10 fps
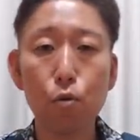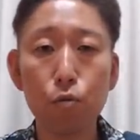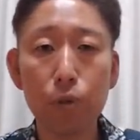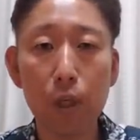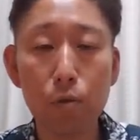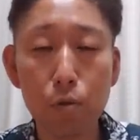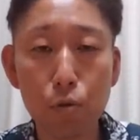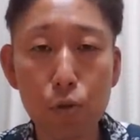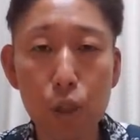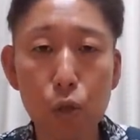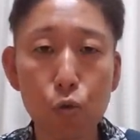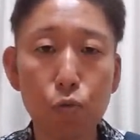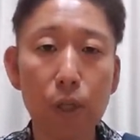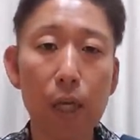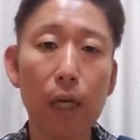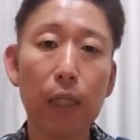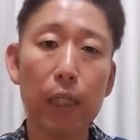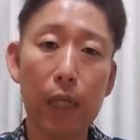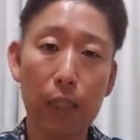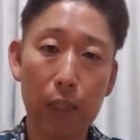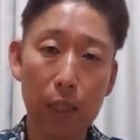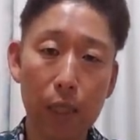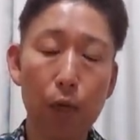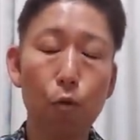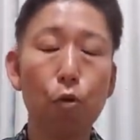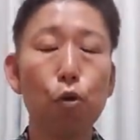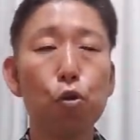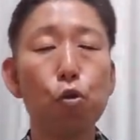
を歌う6人の歌い方であったりね声の